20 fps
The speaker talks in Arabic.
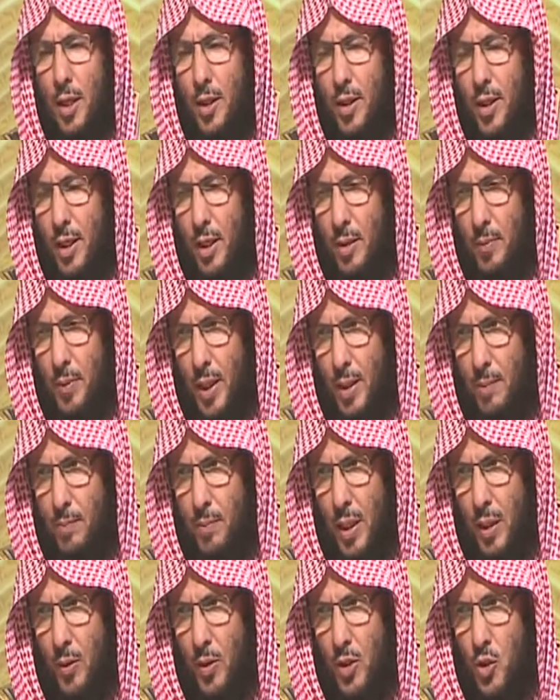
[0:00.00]
الظن
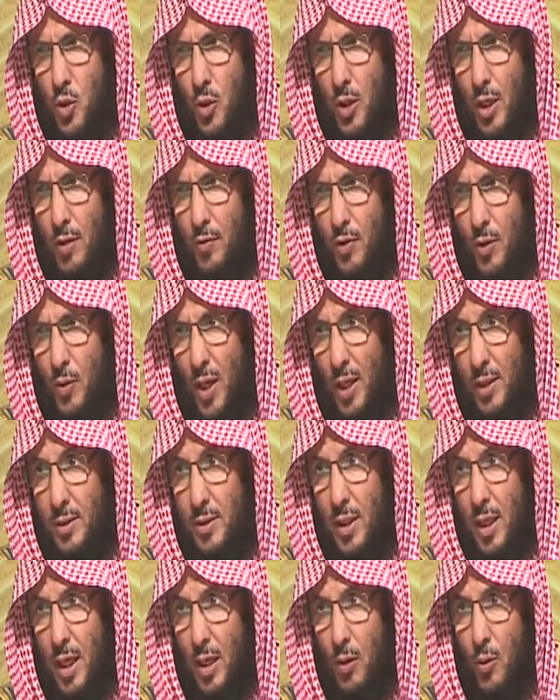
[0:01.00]
بربه أو يشك في
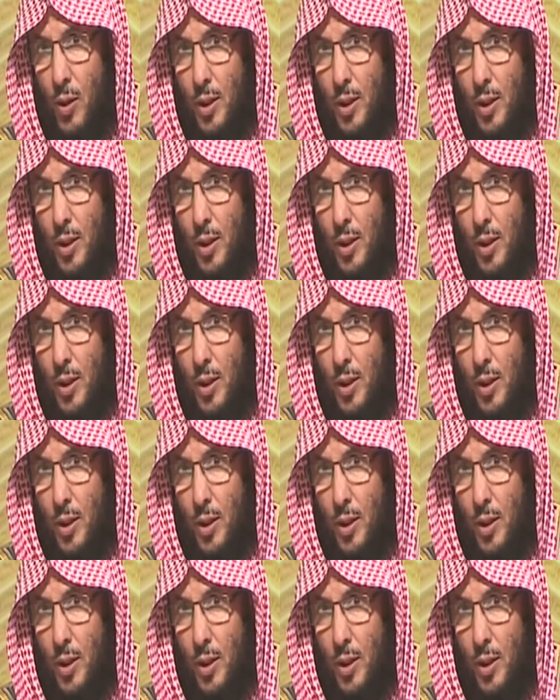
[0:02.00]
وعده أو